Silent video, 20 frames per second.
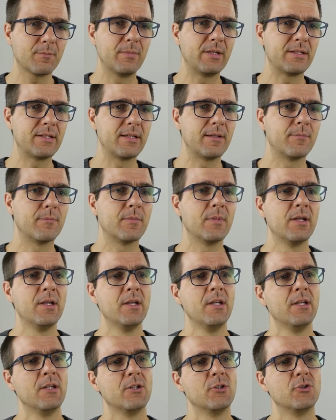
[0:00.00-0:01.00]
mit dem
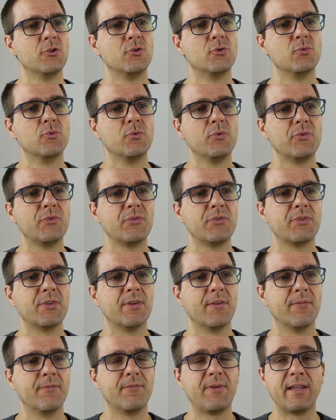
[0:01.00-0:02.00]

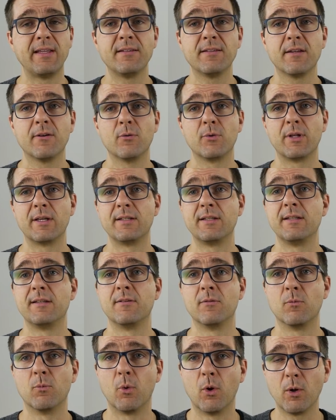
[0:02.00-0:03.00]
Juice Phaser oder
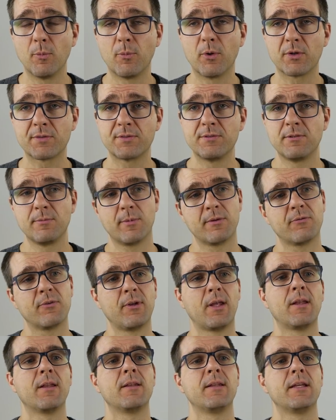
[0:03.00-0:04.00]
den Wallboxen, die man
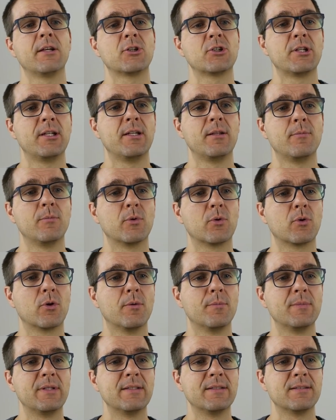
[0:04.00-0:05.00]
von anderen Herstellern
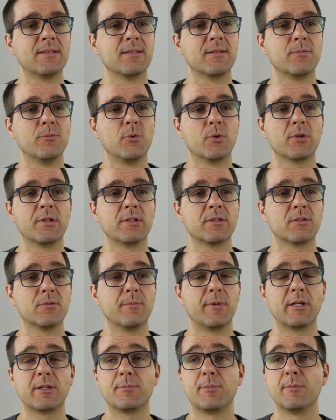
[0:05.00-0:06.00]
bekommt, ist das möglich,
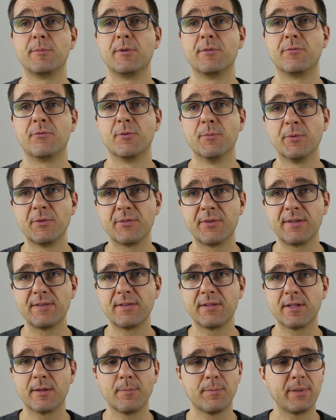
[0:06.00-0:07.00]
zum Beispiel mit
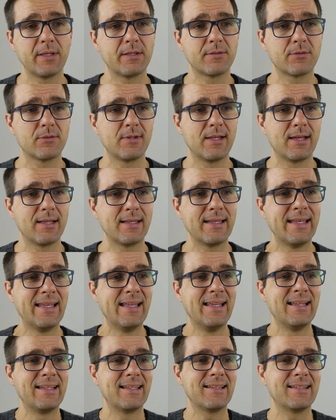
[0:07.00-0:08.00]
25 Ampere zu laden.
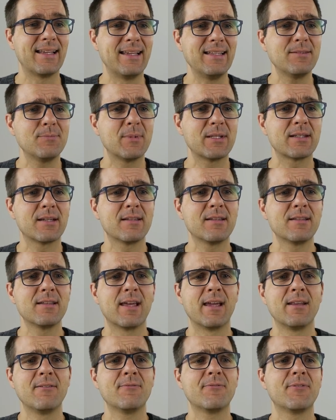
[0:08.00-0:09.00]
Das heißt, man kann
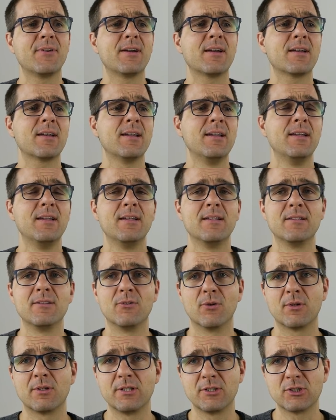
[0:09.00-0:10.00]
dann einfach
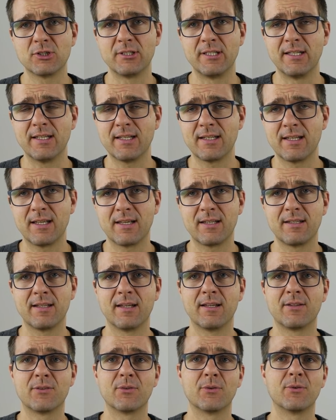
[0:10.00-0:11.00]
deutlich schneller
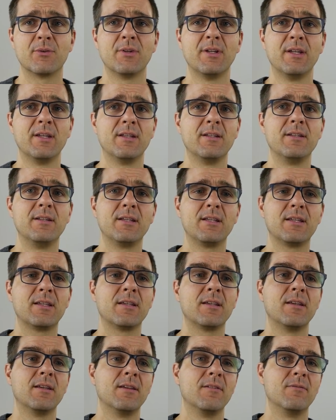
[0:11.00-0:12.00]
laden, also
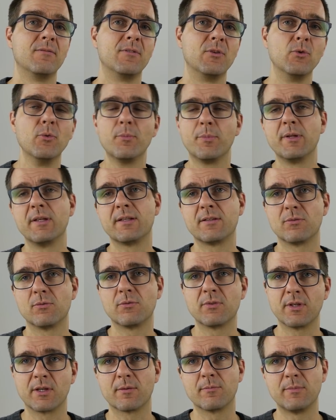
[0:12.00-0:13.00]
nicht wie üblich
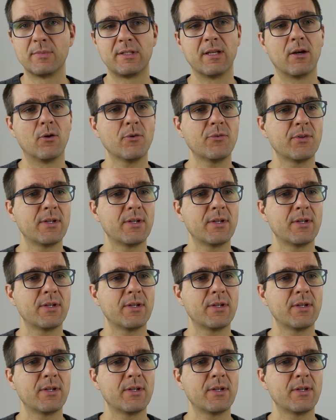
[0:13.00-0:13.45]
sozusagen mit der